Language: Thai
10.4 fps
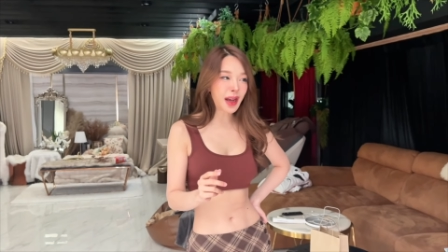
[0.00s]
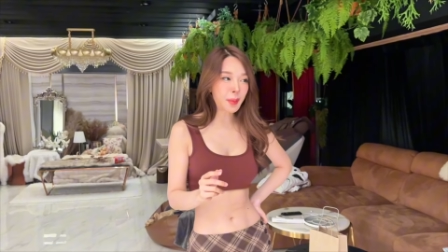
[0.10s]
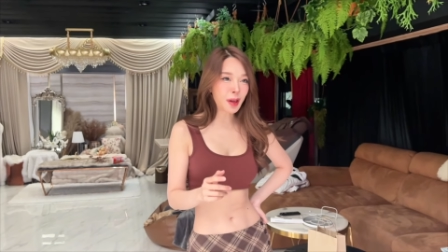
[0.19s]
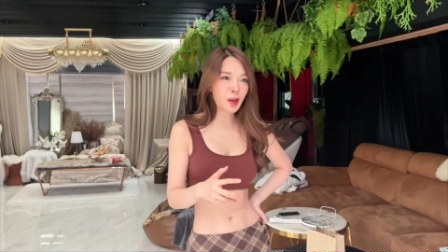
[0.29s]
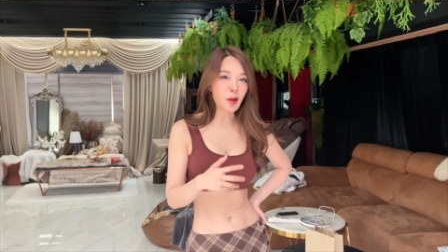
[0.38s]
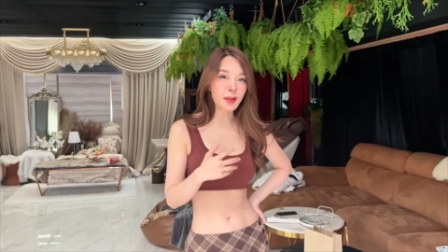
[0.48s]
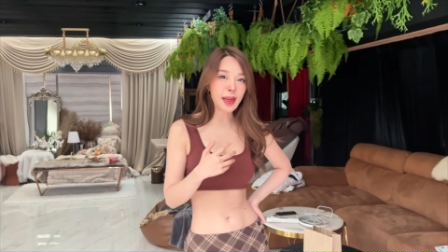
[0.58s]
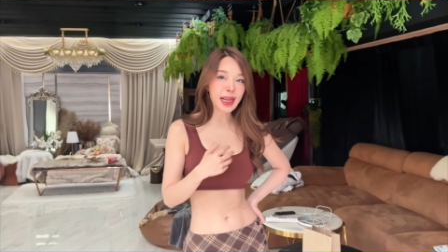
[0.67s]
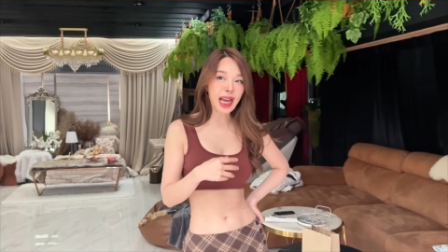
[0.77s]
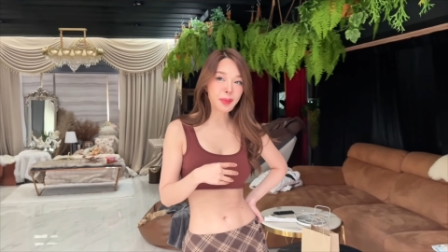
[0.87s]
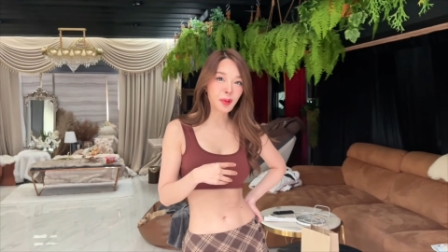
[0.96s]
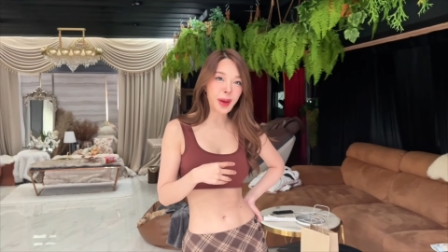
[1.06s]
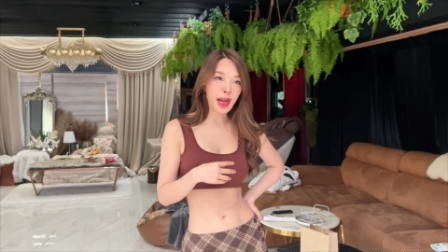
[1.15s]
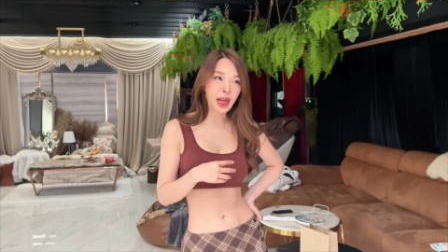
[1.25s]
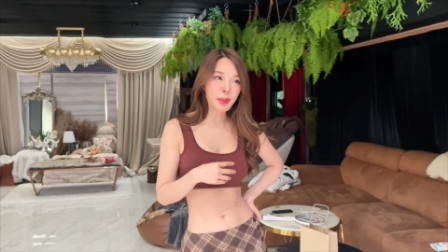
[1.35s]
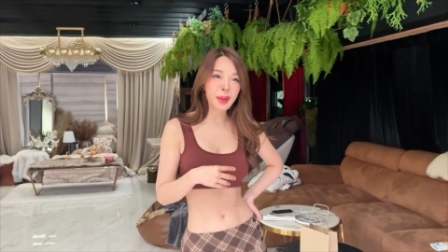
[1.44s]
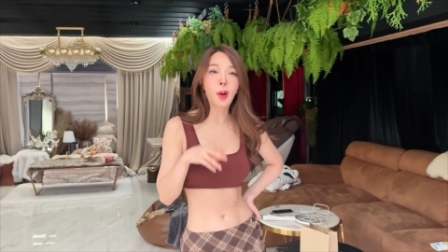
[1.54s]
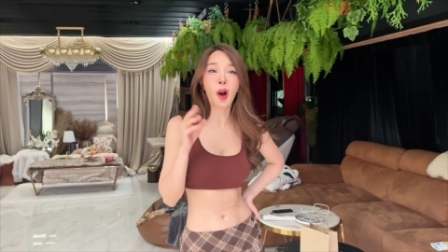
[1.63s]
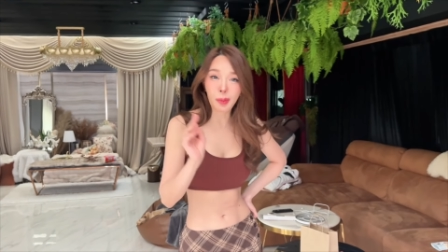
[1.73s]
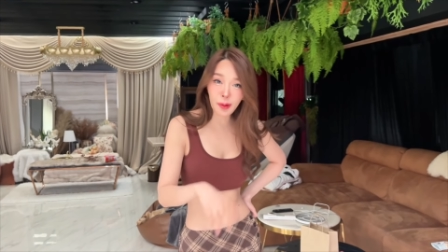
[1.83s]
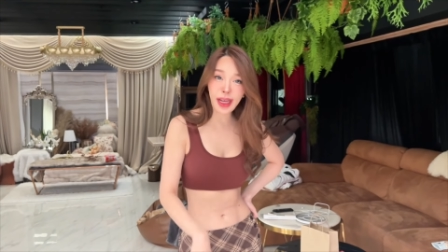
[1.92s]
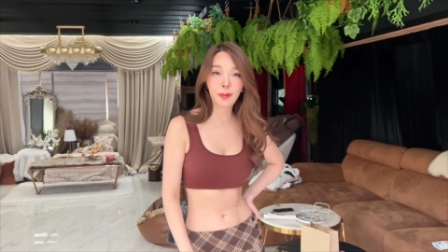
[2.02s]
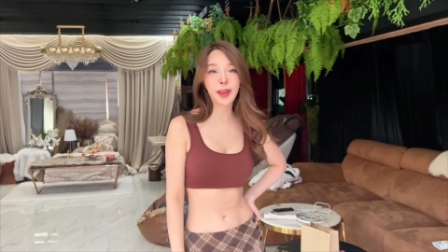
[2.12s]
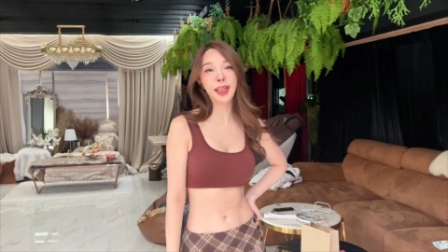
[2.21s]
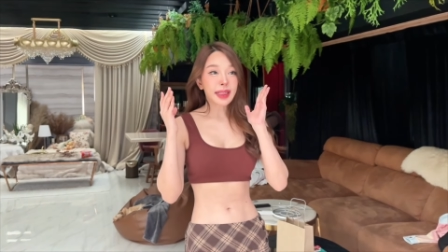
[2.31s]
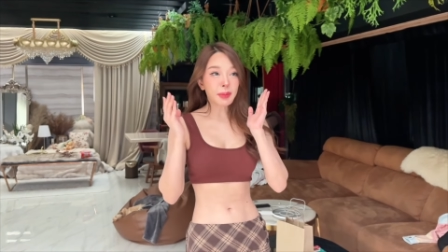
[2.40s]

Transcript: ว่าพอเราออกกำลังกายปุ๊บอะมันผอมลงเองเว้ย